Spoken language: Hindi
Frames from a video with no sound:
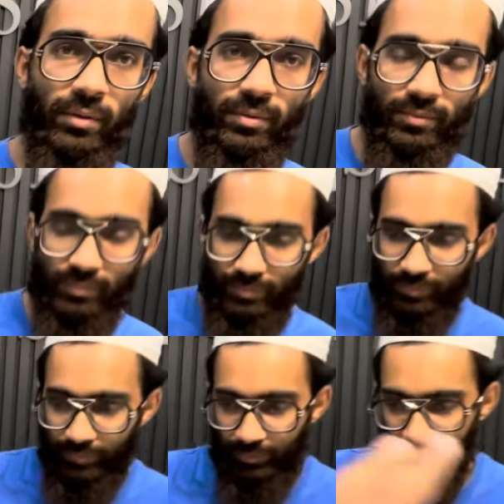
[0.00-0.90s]
ओहो फोर्टी
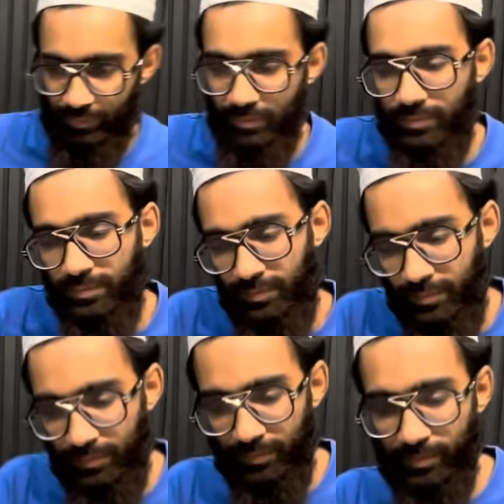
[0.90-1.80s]
वन ट्रिपल नाइन में
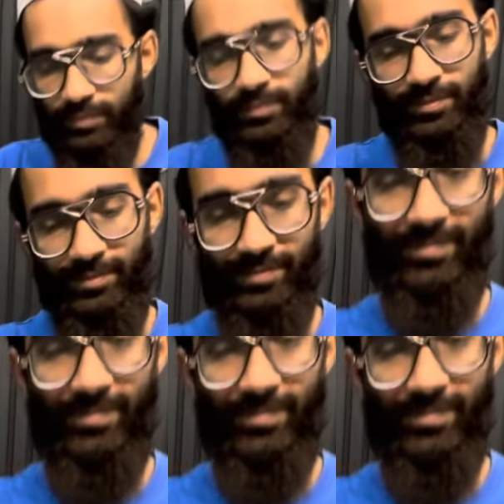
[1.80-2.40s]
क्या बात है